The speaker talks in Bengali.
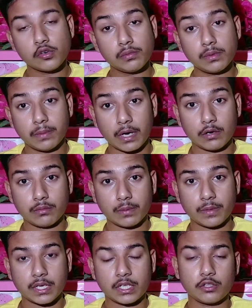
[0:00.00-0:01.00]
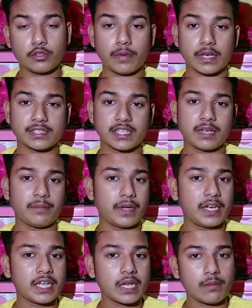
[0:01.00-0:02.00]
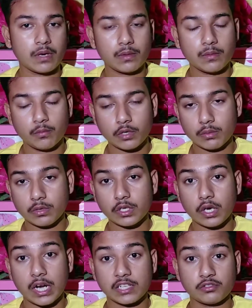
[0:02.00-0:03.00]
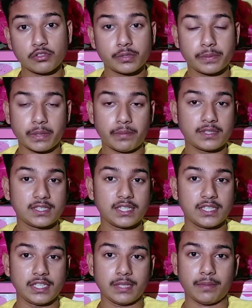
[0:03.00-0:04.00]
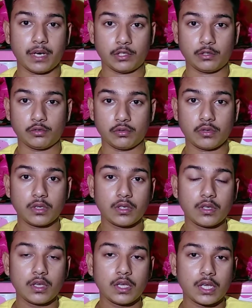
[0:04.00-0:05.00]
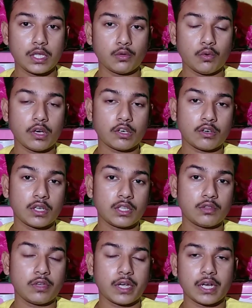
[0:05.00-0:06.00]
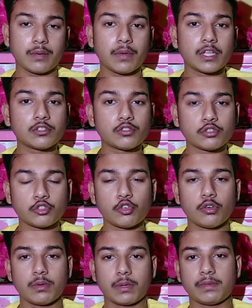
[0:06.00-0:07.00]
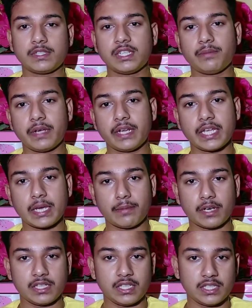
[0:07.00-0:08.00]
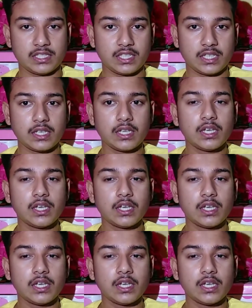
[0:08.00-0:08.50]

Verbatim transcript: খুবই ভালো ব্যাপার কিন্তু ব্যাক সাইডে মেইন ক্যামেরা মোটামুটি আটচল্লিশ মেগাপিক্সেল দিতে পারত কিন্তু ওয়ালটন কিন্তু এখানে মাত্র ষোলো মেগাপিক্সেল মেইন ক্যামেরা দিয়েছে